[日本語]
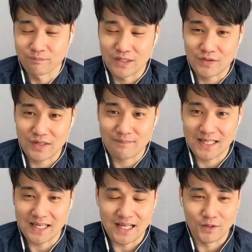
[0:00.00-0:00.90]
ければ
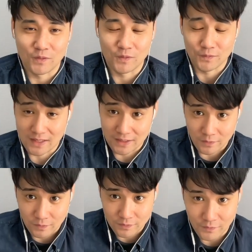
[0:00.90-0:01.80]
ね、あの、動画の
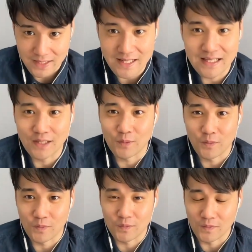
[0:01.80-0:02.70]
評価、あ
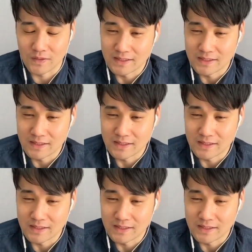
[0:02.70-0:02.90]
の、